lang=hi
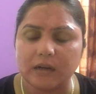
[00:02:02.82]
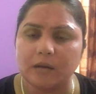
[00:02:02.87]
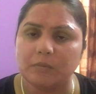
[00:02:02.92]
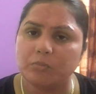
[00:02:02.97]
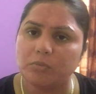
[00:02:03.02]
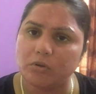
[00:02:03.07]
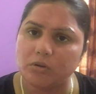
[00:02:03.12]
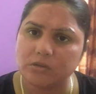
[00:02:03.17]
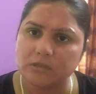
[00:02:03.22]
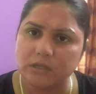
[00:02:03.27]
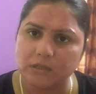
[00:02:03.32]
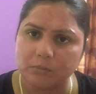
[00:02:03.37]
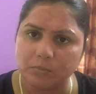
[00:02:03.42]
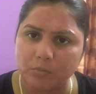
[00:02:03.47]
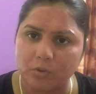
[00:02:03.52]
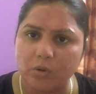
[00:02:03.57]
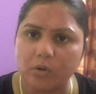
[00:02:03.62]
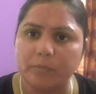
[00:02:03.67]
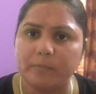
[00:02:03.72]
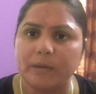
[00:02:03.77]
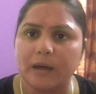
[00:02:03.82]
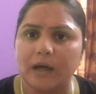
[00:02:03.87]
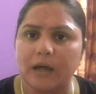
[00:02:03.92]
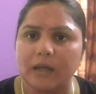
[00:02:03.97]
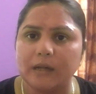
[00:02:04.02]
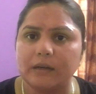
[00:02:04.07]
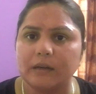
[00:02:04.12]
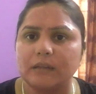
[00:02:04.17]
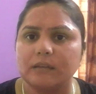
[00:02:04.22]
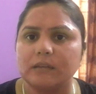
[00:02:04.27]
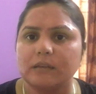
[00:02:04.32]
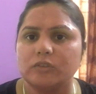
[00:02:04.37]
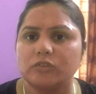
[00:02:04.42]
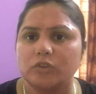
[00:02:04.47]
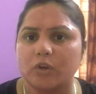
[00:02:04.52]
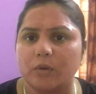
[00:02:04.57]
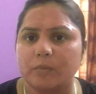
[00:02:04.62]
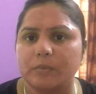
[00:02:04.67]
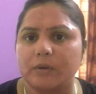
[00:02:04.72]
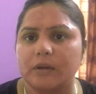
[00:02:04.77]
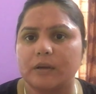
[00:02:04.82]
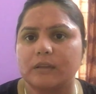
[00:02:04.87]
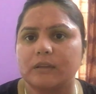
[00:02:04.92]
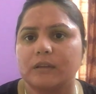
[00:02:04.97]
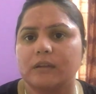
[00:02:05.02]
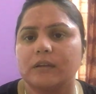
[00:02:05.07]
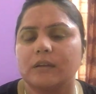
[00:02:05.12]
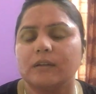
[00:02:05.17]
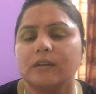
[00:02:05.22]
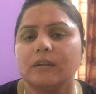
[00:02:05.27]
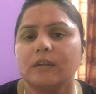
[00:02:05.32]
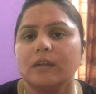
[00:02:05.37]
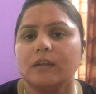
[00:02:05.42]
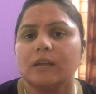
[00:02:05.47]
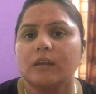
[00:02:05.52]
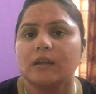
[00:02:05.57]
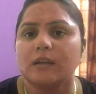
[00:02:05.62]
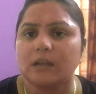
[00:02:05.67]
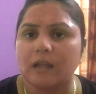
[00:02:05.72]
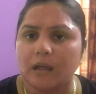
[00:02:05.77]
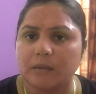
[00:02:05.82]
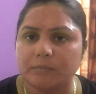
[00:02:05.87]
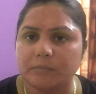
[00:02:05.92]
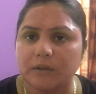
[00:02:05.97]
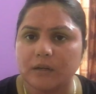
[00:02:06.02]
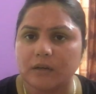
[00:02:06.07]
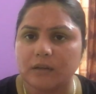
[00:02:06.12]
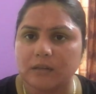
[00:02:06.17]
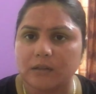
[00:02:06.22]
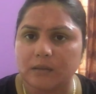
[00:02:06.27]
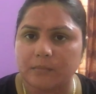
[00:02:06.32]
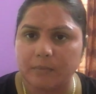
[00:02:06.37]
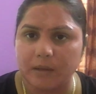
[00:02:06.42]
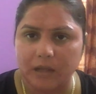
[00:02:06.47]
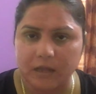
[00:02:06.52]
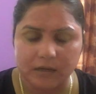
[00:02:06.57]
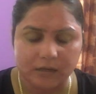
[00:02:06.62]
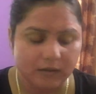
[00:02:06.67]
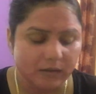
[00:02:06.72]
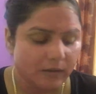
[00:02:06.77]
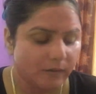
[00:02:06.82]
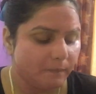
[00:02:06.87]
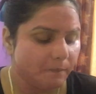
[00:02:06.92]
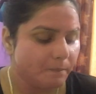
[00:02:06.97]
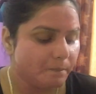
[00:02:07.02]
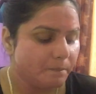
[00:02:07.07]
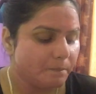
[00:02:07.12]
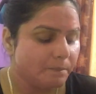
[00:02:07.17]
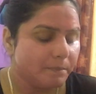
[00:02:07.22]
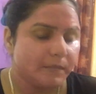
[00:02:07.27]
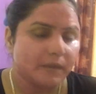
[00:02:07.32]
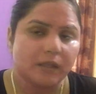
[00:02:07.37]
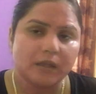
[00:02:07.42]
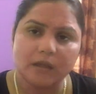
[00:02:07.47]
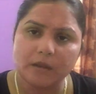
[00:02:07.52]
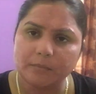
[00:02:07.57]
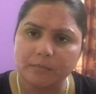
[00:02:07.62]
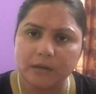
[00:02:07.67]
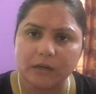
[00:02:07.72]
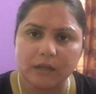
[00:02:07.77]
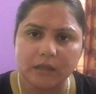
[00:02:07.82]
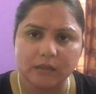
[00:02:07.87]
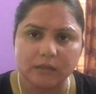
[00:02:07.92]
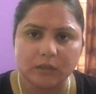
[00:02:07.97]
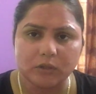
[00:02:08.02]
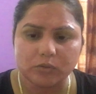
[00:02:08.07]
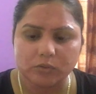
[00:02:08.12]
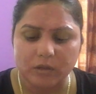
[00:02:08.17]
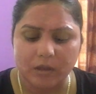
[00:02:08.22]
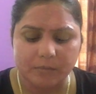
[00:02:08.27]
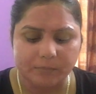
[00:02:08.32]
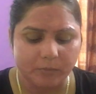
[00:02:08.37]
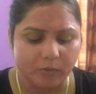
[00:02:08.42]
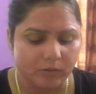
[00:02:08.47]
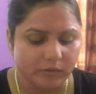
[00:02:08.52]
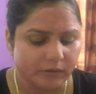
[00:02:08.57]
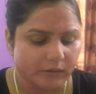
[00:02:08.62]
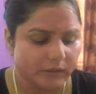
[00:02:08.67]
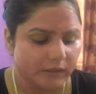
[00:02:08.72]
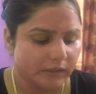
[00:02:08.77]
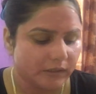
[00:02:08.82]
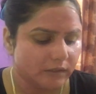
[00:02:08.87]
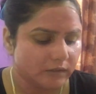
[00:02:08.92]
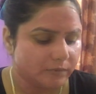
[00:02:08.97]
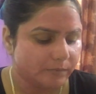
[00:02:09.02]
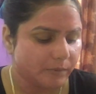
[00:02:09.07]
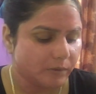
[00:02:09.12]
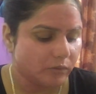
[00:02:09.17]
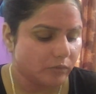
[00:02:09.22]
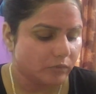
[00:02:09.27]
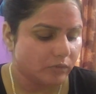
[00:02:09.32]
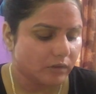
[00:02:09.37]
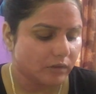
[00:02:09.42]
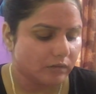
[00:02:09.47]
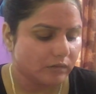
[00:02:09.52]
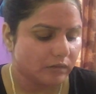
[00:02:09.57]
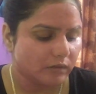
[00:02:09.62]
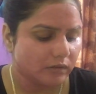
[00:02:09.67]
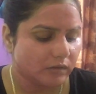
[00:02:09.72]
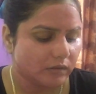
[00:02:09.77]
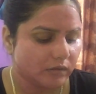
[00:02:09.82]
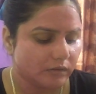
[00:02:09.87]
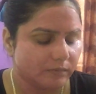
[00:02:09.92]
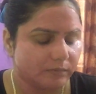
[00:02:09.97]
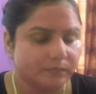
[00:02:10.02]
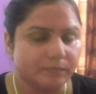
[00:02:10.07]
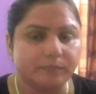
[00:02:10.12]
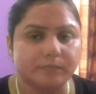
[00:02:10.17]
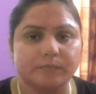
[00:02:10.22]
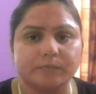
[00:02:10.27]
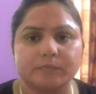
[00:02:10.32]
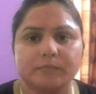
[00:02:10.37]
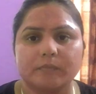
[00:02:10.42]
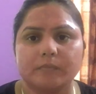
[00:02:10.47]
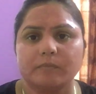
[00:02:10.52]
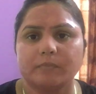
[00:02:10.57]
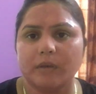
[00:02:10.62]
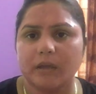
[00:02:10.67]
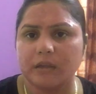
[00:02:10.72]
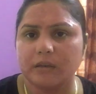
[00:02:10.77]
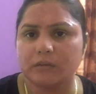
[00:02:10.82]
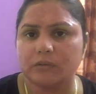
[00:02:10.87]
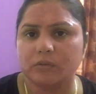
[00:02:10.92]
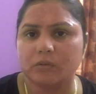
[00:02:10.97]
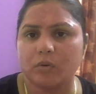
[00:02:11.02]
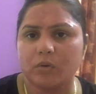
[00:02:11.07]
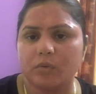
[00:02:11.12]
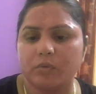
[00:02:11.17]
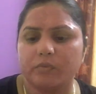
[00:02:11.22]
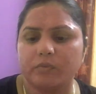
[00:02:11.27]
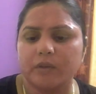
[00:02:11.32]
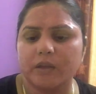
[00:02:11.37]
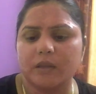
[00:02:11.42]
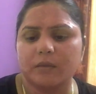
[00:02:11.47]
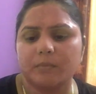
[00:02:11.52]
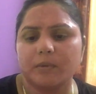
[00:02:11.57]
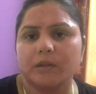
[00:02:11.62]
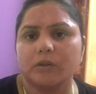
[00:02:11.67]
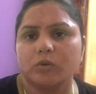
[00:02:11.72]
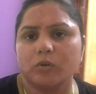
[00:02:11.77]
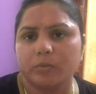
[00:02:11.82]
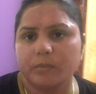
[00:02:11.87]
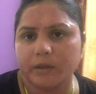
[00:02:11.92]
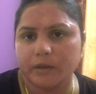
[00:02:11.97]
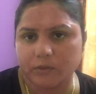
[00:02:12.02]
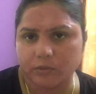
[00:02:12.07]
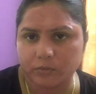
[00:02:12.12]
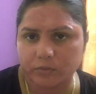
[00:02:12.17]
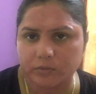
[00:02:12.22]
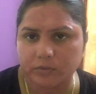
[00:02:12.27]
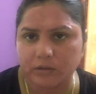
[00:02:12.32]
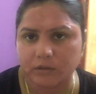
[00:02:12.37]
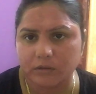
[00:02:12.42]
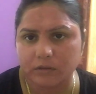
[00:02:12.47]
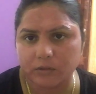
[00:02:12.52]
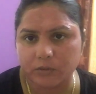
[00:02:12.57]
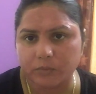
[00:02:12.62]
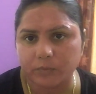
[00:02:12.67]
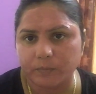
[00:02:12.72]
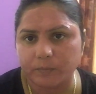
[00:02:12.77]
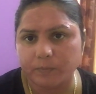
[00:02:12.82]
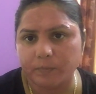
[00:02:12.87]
आप बहुत ज़्यादा बहुत बाहर रहते हैं जॉब करते हैं काम करते हैं बाहर का घर में रहते हैं तो आप ऑल्टरनेट डेज पे यूज़ कर सकते हैं मैं इसको वीक में दो बार यूज़ करती हूँ